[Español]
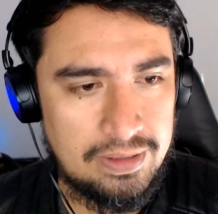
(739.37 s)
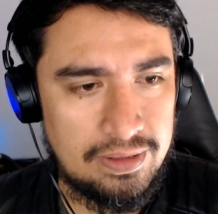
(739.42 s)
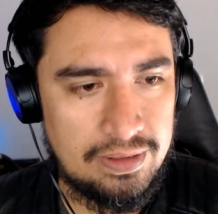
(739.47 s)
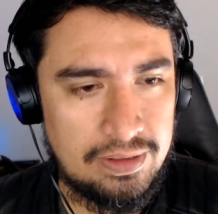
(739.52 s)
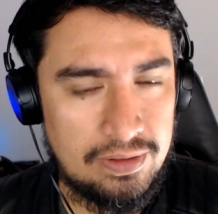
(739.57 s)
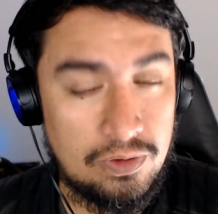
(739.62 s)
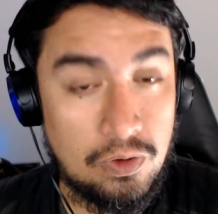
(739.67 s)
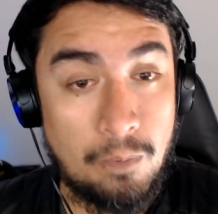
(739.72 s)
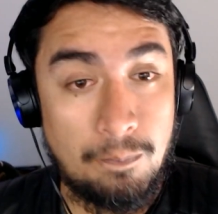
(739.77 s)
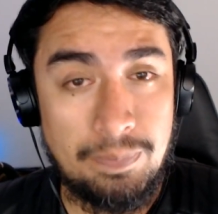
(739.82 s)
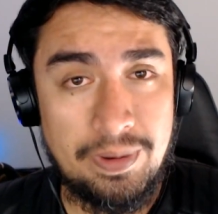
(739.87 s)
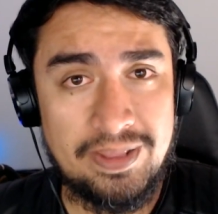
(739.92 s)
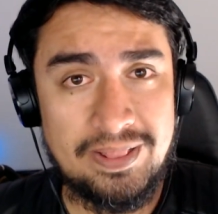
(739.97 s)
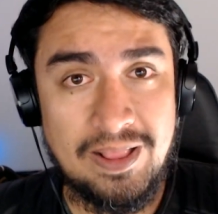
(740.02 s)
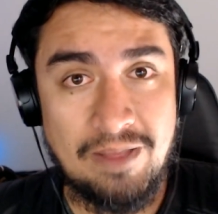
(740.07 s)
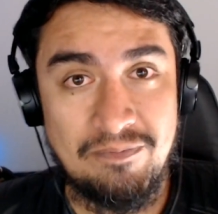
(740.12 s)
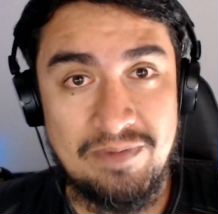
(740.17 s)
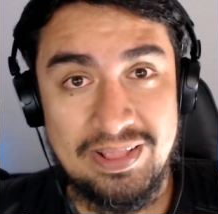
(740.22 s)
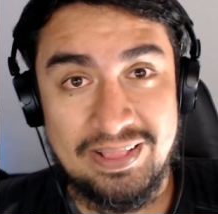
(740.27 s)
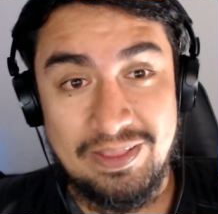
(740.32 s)

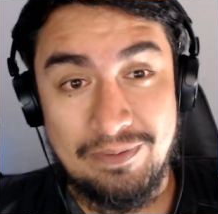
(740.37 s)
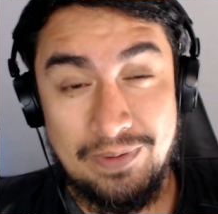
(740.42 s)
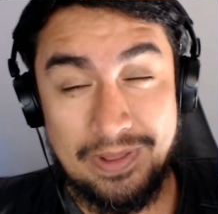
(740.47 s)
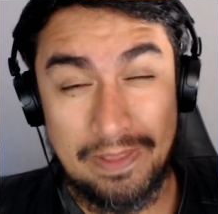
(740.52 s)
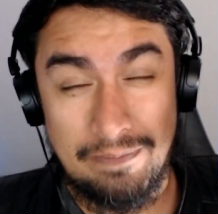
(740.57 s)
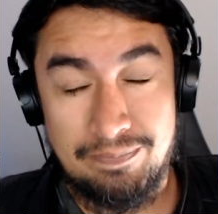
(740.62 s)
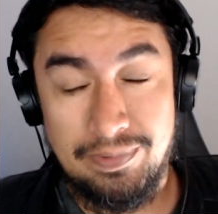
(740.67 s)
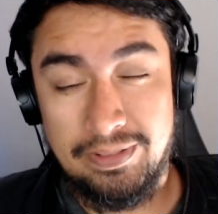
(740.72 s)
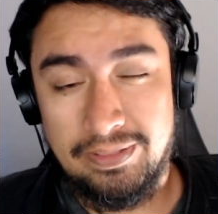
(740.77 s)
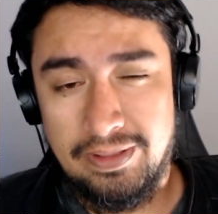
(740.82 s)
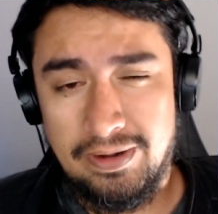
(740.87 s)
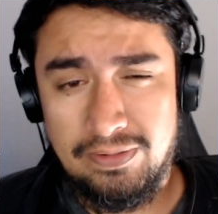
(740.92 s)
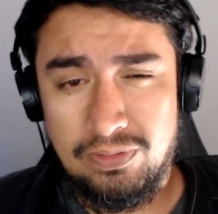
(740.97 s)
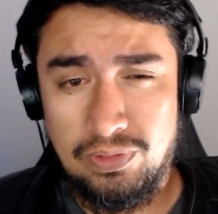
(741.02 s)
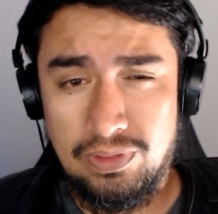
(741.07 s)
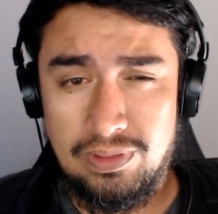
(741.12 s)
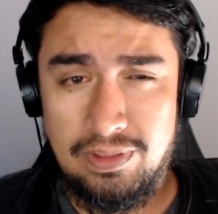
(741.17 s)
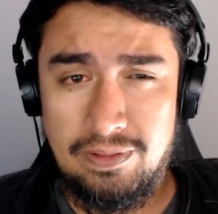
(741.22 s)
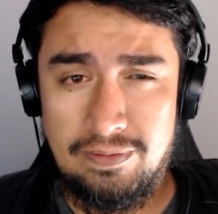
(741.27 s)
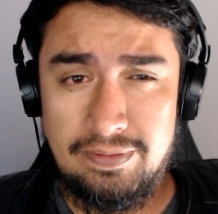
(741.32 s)
completamente va a depender
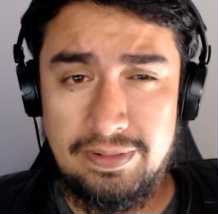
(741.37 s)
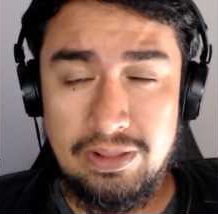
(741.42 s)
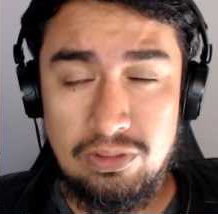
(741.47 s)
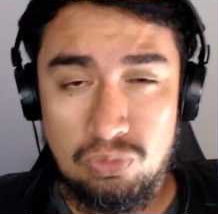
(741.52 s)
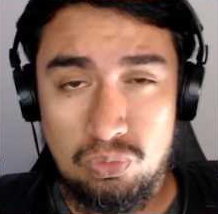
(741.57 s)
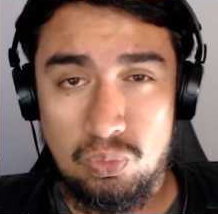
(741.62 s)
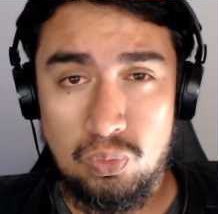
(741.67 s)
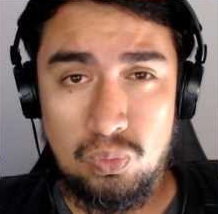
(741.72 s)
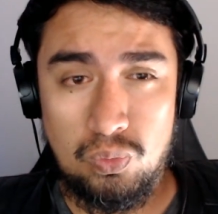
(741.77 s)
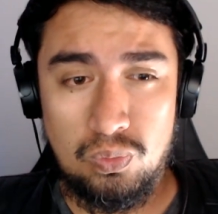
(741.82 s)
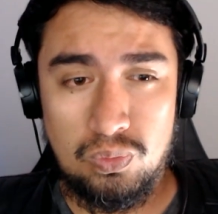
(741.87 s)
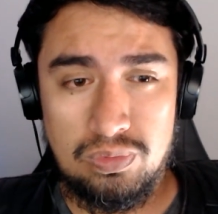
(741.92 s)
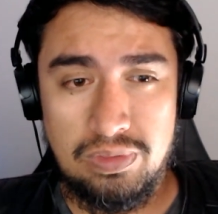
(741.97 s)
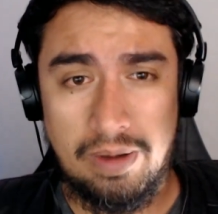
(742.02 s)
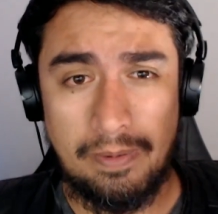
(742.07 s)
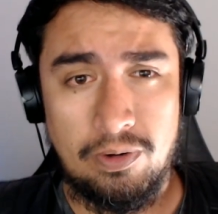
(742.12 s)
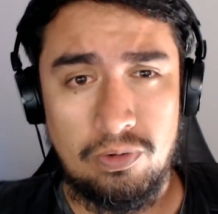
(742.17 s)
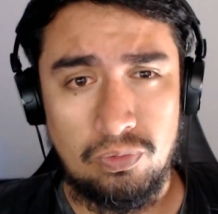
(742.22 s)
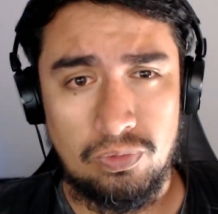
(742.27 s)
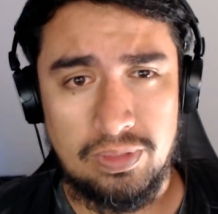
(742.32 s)
de, su
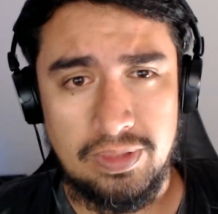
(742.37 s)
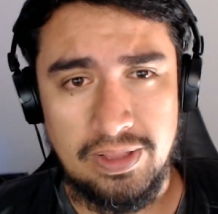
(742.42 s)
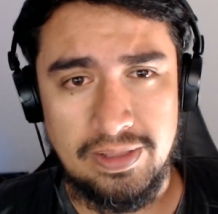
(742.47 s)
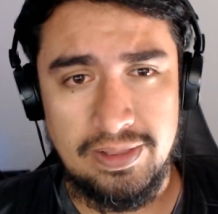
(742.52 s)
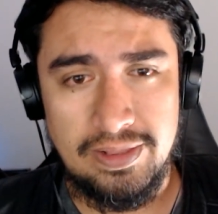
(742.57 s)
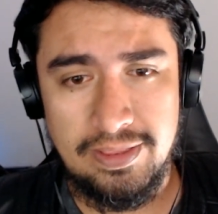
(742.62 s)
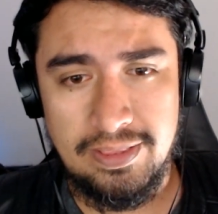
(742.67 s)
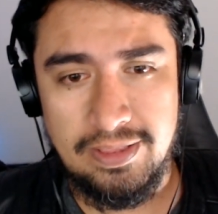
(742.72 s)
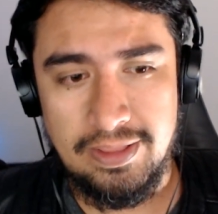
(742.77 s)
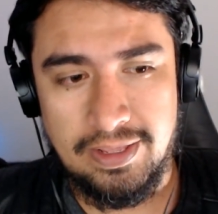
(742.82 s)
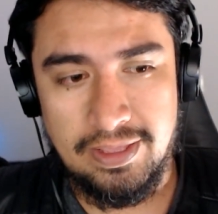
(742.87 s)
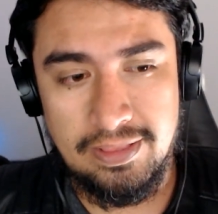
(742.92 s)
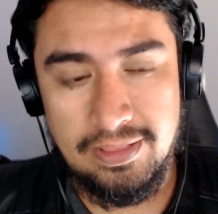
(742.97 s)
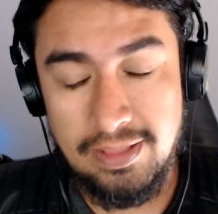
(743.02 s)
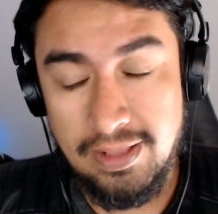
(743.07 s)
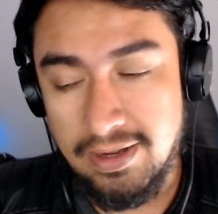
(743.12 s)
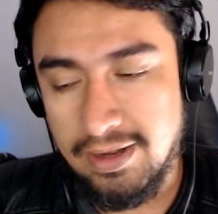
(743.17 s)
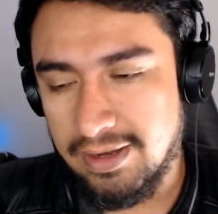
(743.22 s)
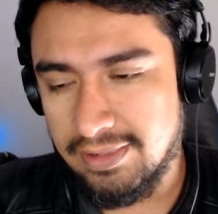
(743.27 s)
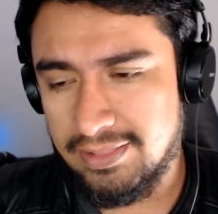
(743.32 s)
trabajo ustedes, de que
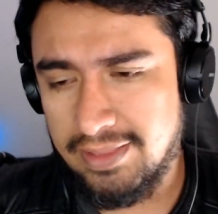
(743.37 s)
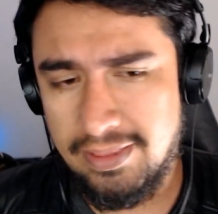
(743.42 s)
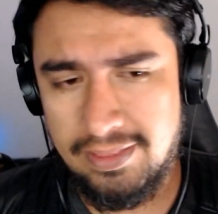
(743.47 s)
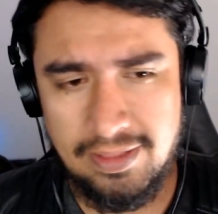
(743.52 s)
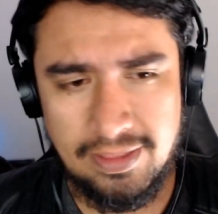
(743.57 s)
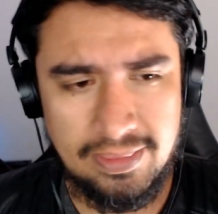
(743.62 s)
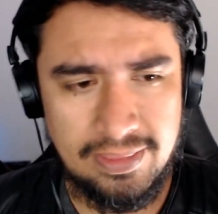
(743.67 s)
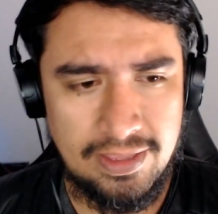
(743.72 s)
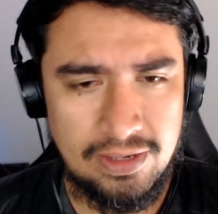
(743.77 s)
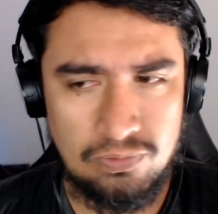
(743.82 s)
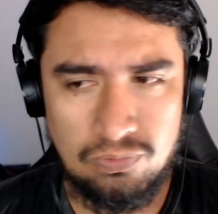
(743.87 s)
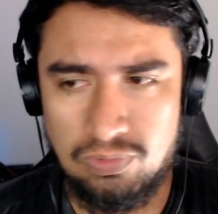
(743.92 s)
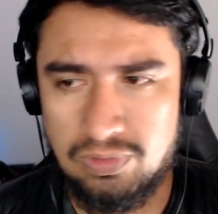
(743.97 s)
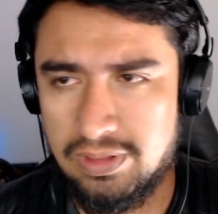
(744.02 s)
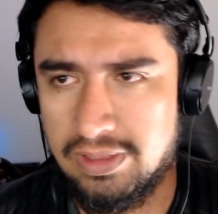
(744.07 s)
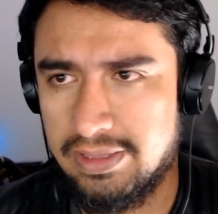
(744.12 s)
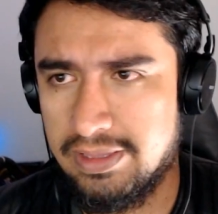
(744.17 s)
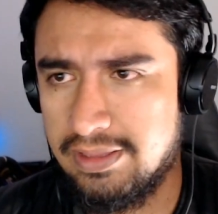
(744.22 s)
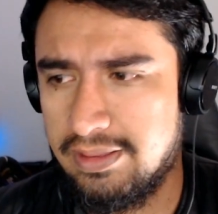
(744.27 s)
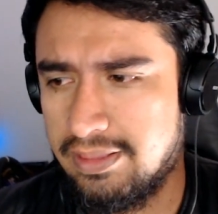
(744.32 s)
tan artistas sean
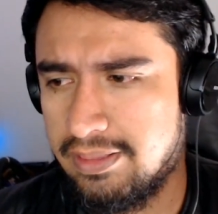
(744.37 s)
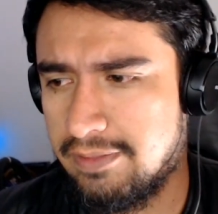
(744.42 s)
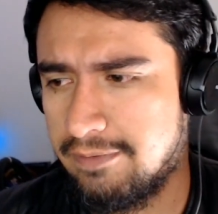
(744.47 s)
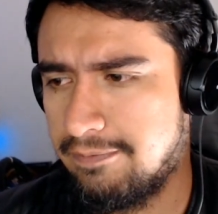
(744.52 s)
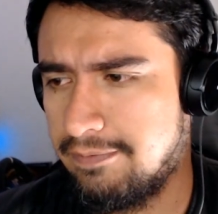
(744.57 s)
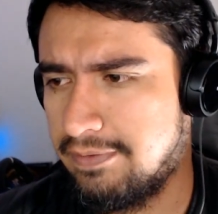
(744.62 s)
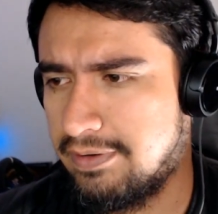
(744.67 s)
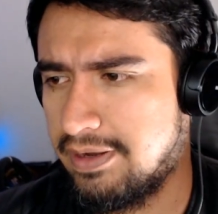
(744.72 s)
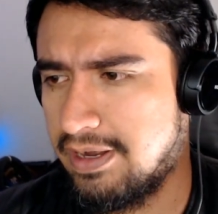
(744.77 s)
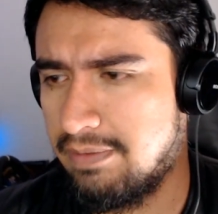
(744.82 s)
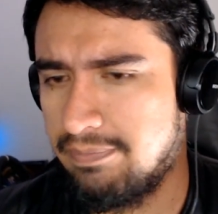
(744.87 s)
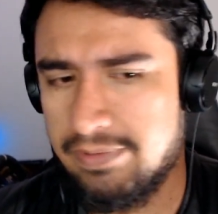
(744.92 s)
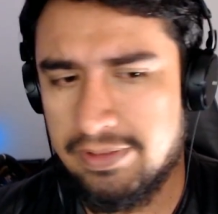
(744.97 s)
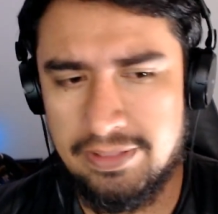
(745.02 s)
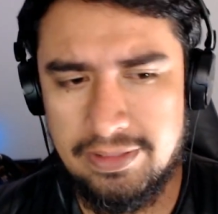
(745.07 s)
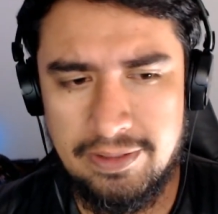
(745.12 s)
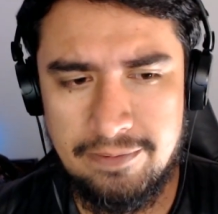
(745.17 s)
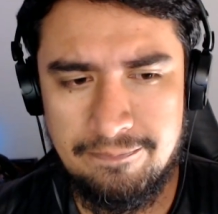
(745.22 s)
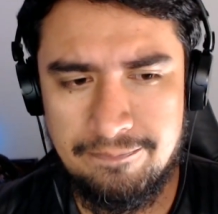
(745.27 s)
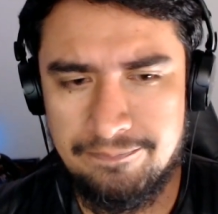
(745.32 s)
ustedes
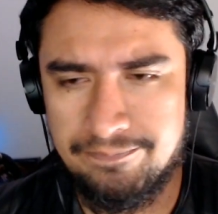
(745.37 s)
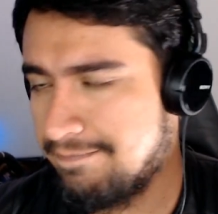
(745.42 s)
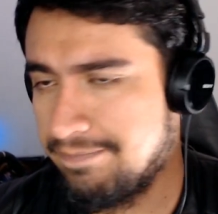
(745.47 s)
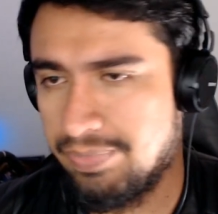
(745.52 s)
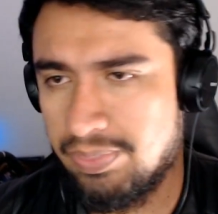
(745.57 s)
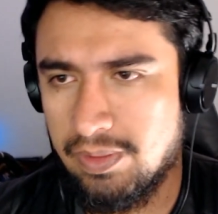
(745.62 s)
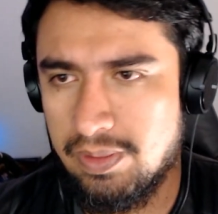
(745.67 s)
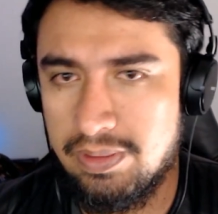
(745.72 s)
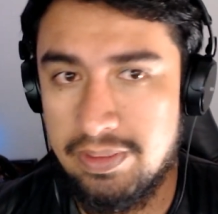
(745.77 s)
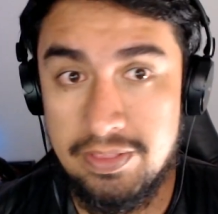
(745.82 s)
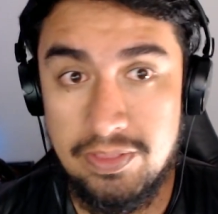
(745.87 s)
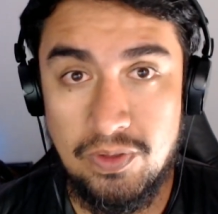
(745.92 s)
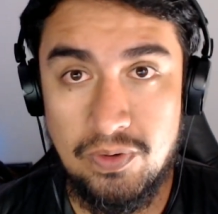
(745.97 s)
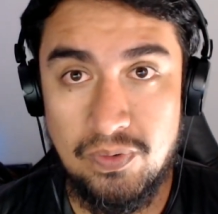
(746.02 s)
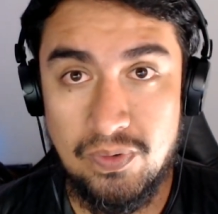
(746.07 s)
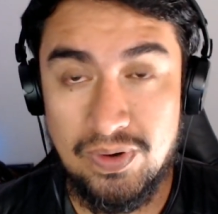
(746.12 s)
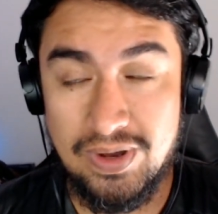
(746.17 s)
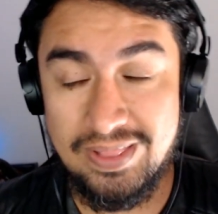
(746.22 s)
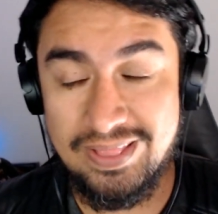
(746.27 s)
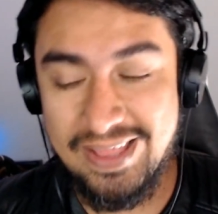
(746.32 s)
realmente. Indigo
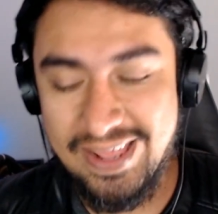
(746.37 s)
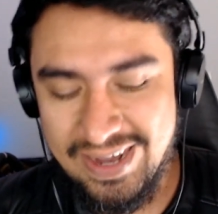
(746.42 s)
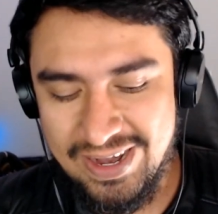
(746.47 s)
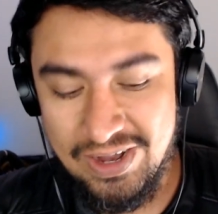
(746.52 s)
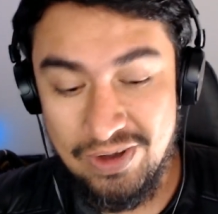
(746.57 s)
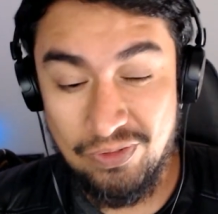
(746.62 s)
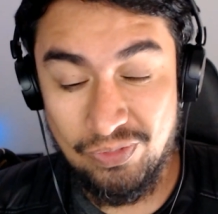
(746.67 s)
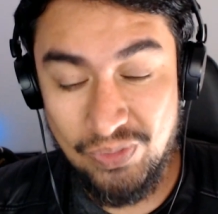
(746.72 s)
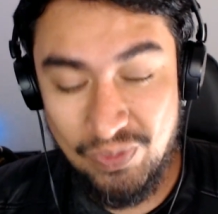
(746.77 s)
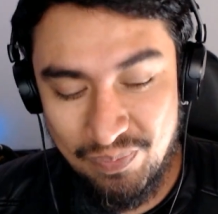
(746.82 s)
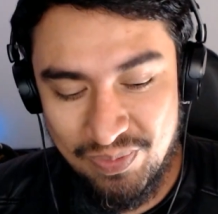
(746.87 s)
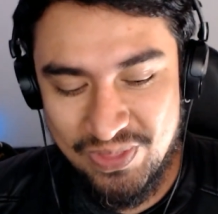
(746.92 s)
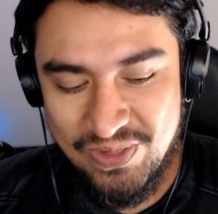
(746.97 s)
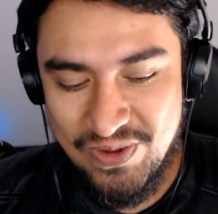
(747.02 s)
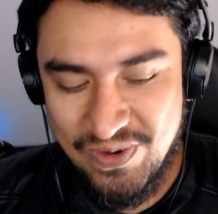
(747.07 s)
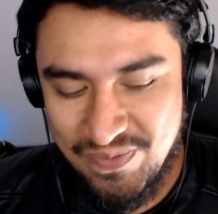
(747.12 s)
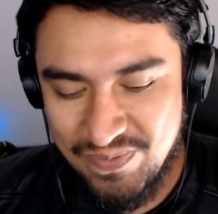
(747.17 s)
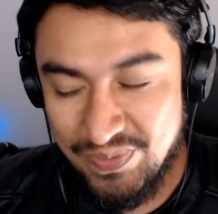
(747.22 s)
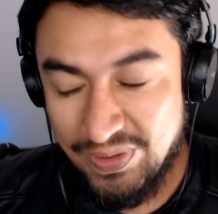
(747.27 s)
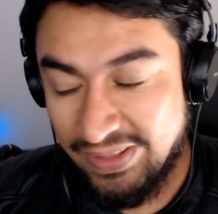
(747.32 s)
Render era otra
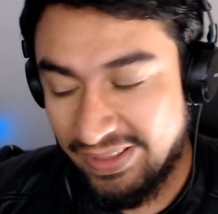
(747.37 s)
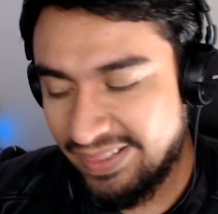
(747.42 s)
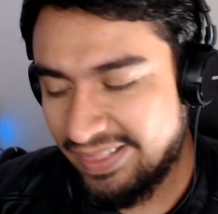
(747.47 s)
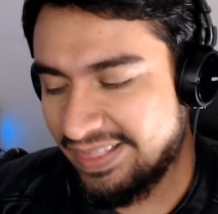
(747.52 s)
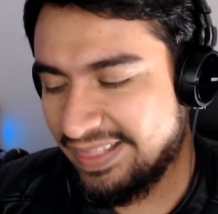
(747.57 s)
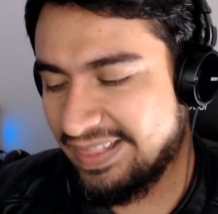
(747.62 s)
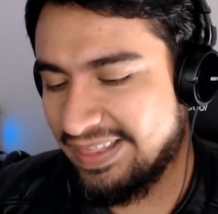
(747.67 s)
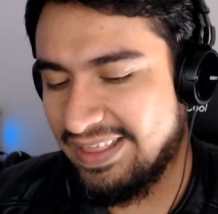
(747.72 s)
opción más.